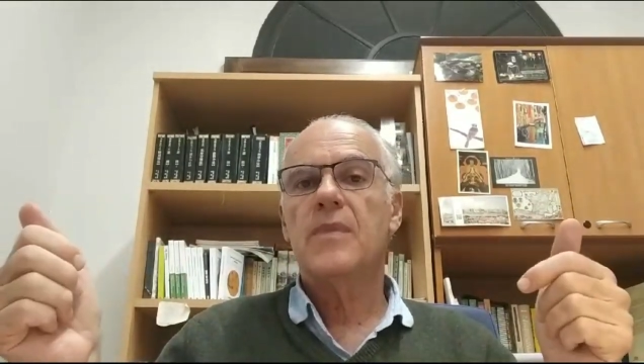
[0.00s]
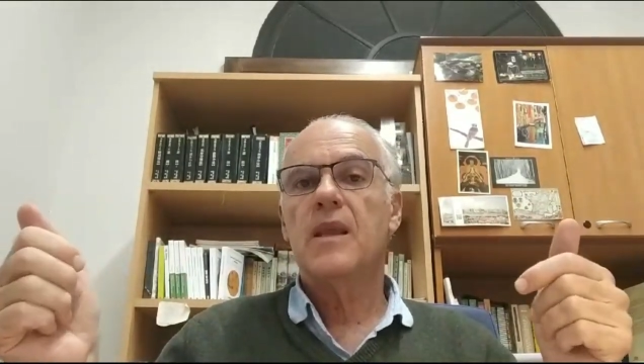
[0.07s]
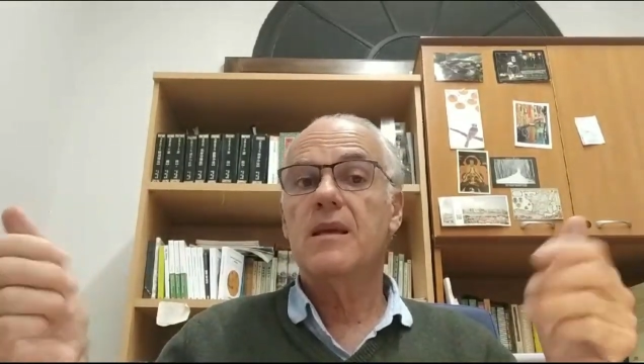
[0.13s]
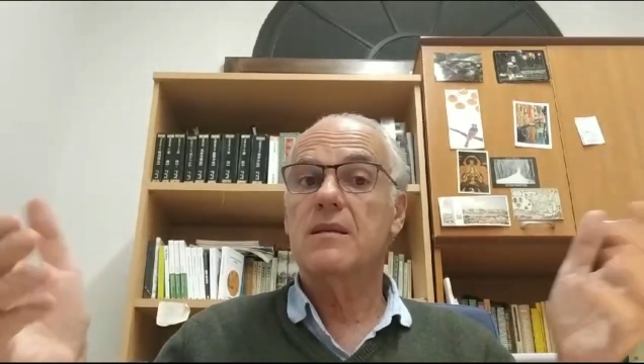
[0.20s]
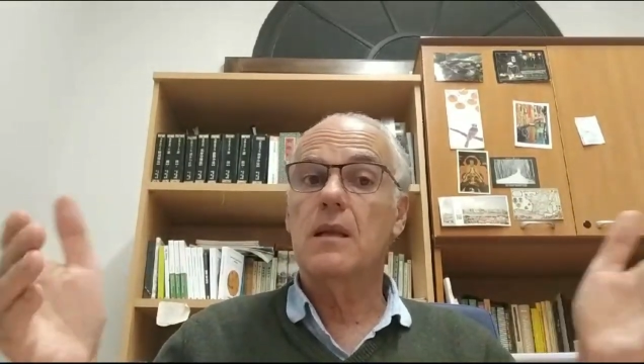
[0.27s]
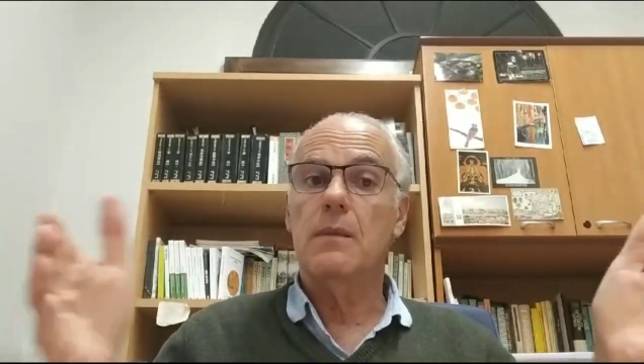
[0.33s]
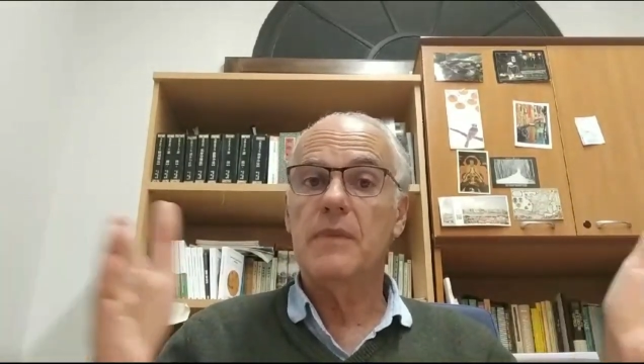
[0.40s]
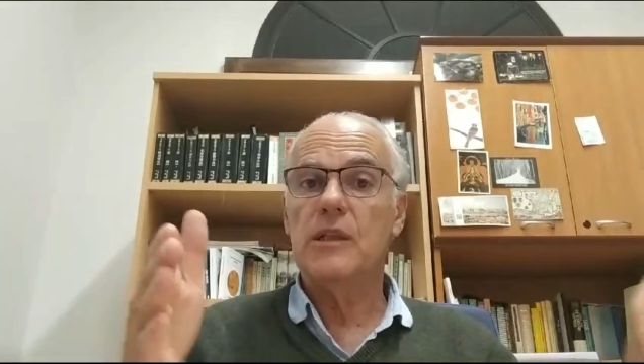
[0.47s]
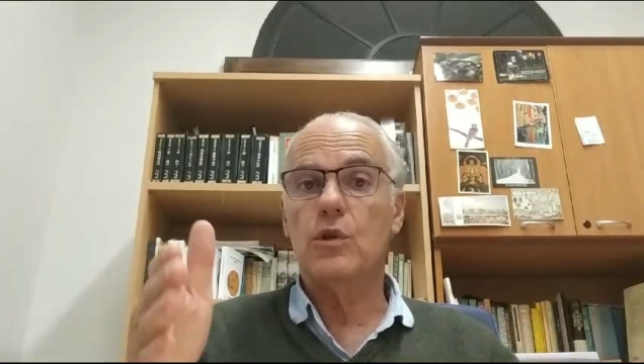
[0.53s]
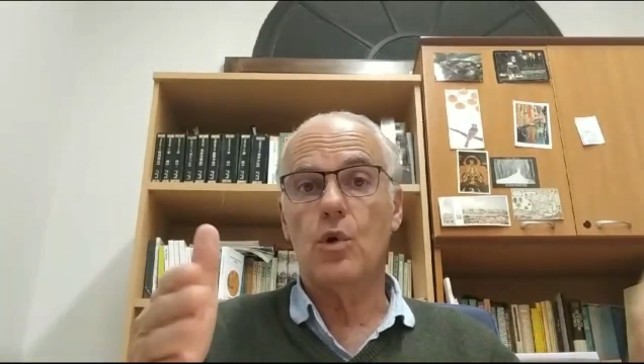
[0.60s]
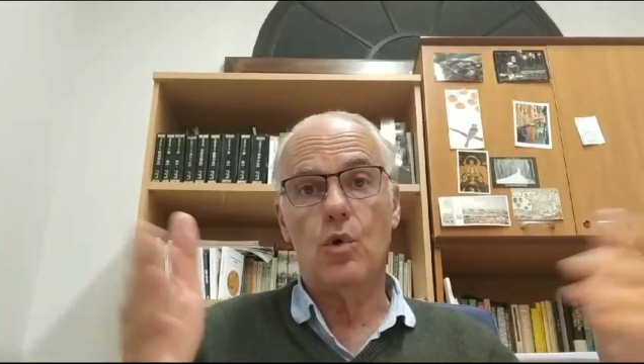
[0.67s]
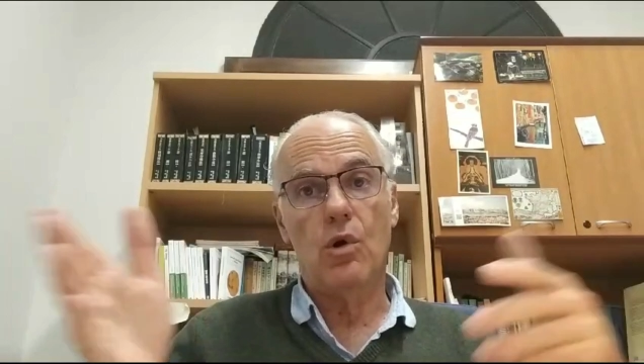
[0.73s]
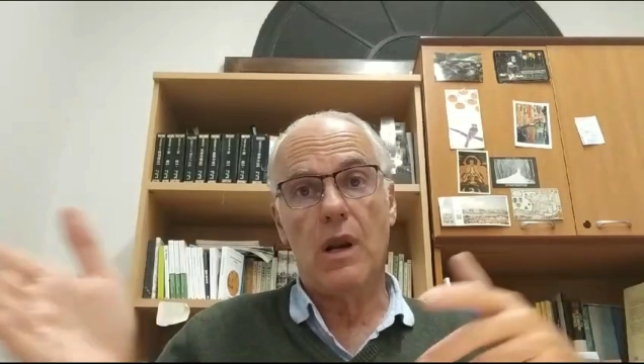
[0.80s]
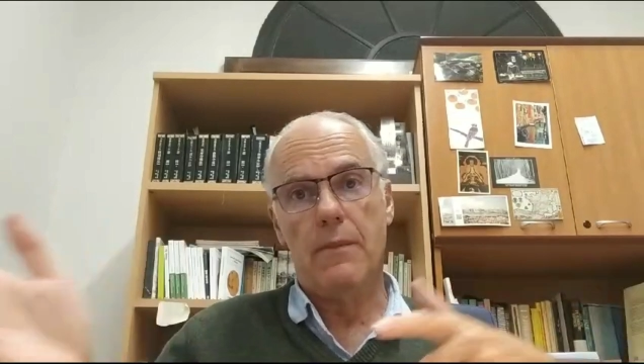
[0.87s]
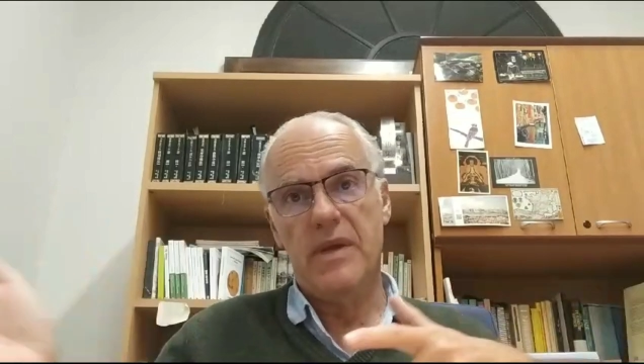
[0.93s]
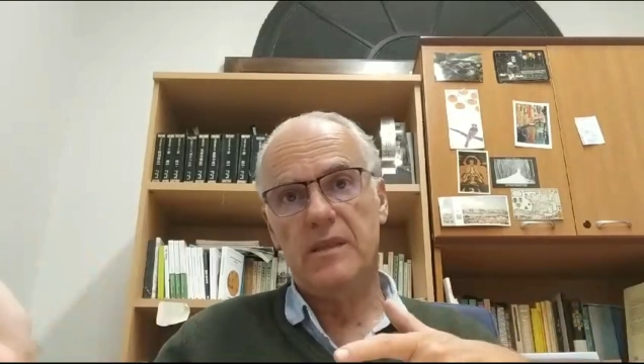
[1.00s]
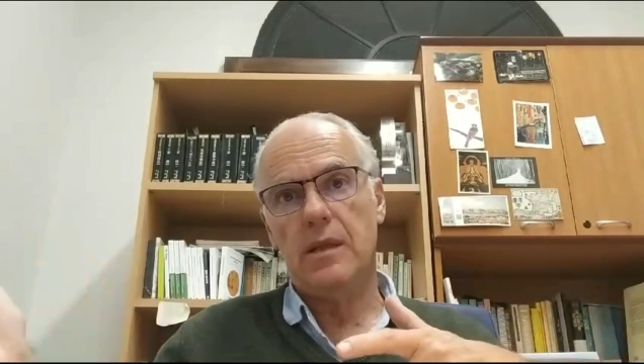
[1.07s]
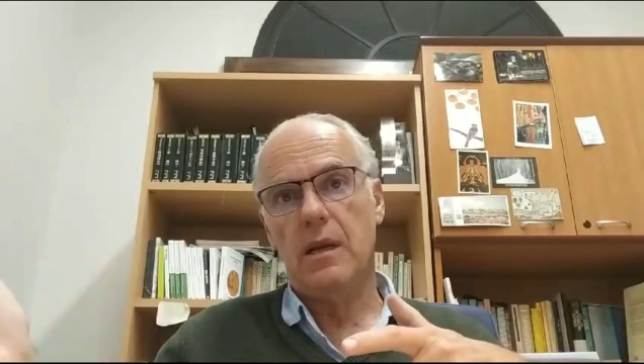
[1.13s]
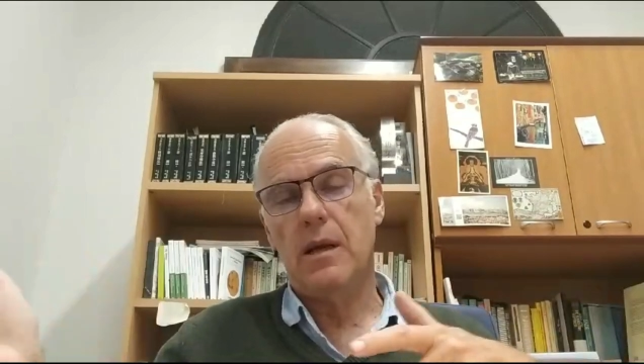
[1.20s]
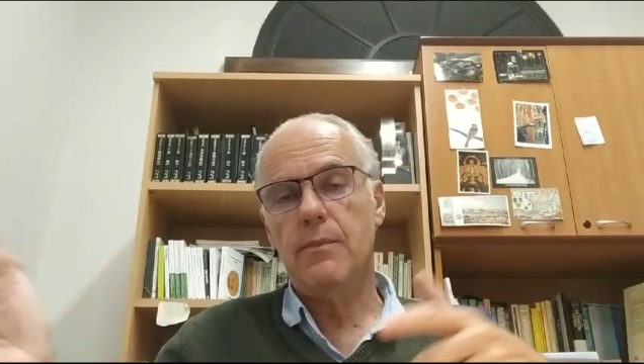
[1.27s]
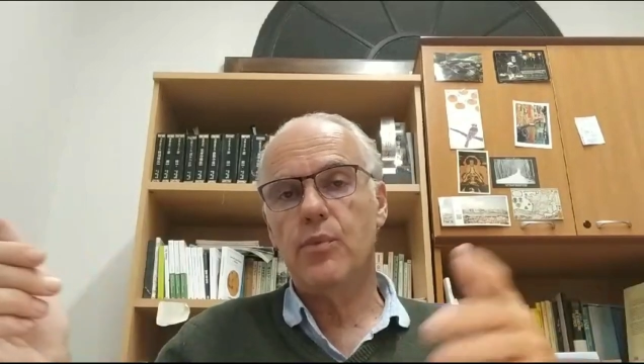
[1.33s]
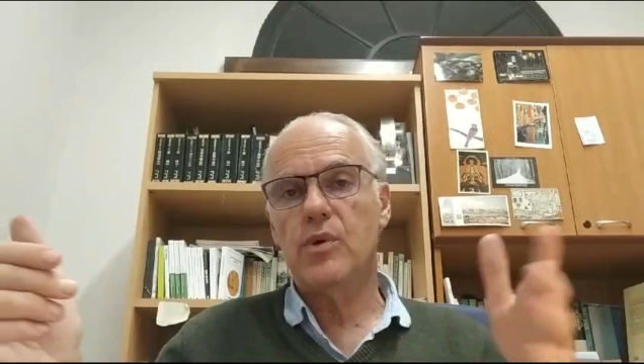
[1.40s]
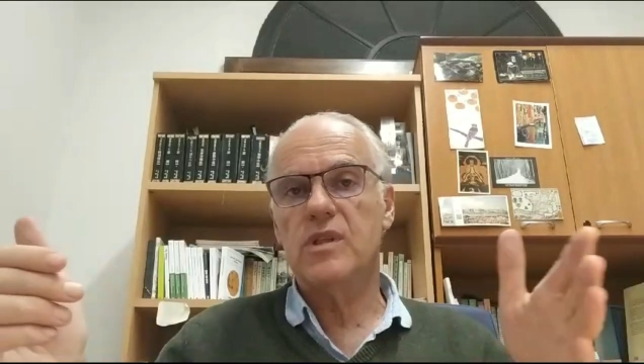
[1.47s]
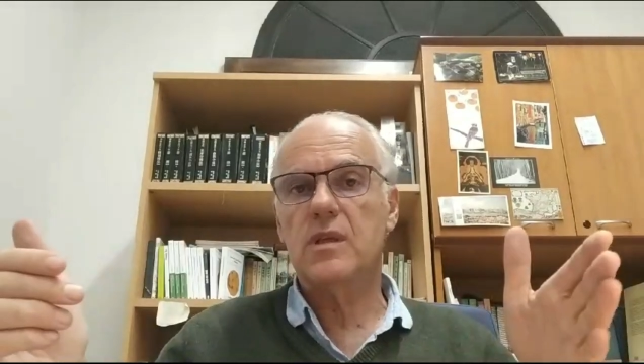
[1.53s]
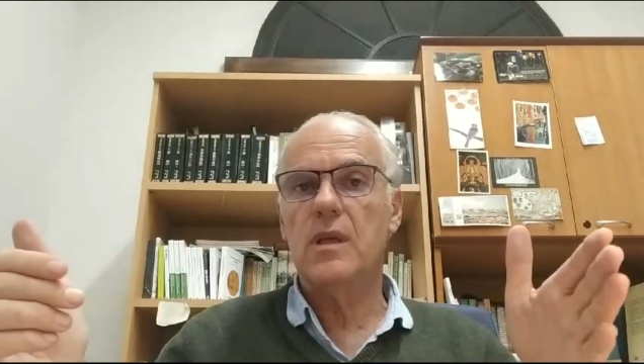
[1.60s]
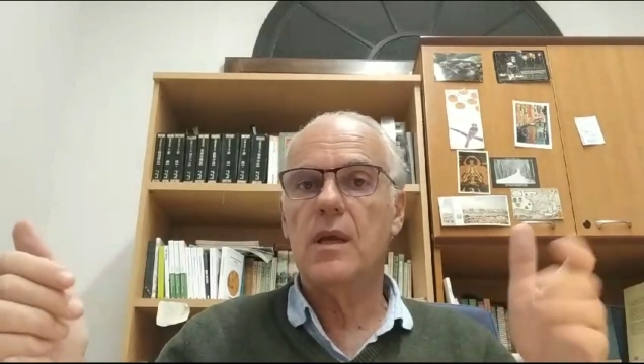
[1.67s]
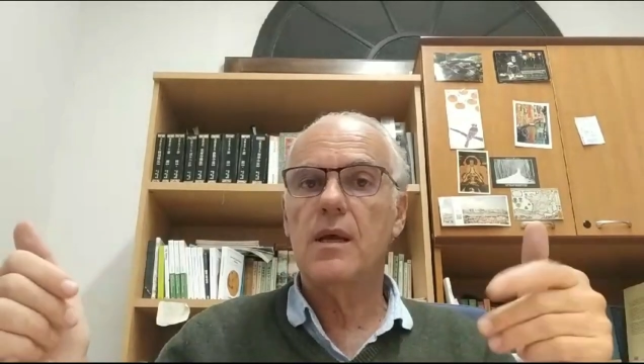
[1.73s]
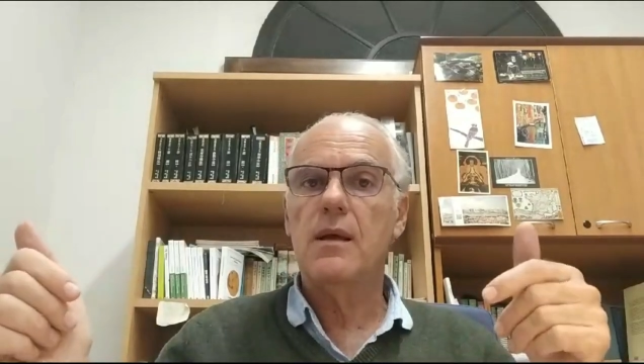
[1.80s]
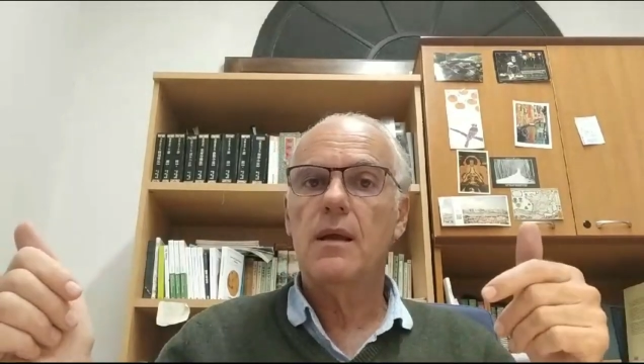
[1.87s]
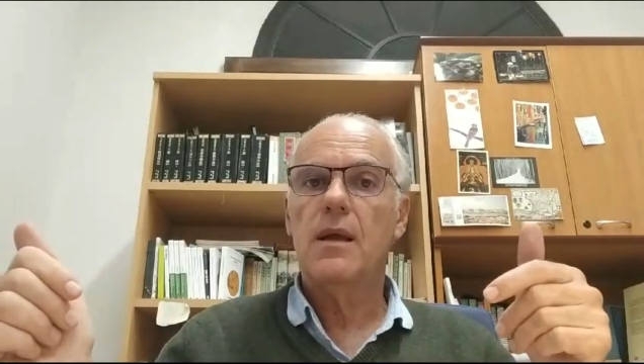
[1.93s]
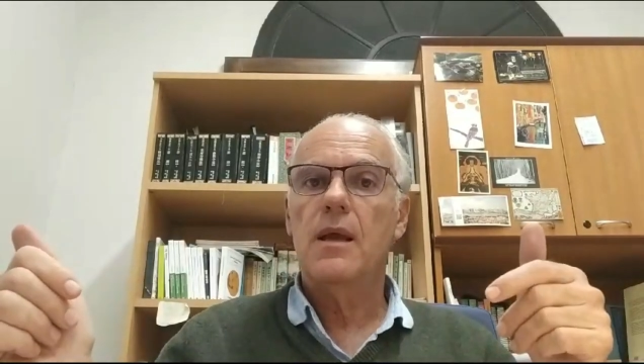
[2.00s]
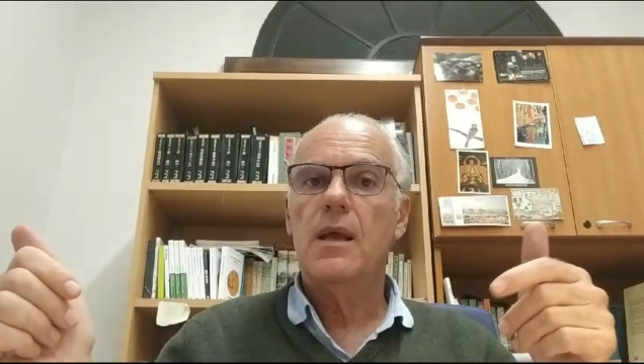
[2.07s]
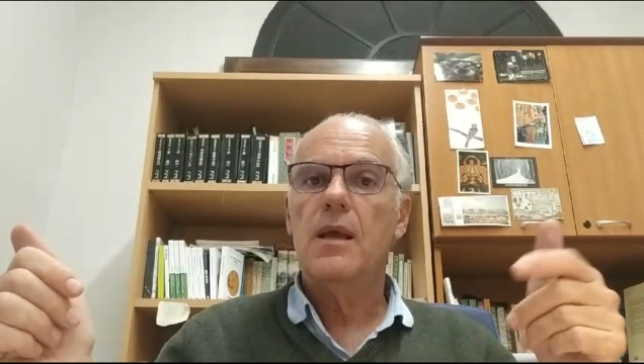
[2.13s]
que es el metro o la métrica en poesía,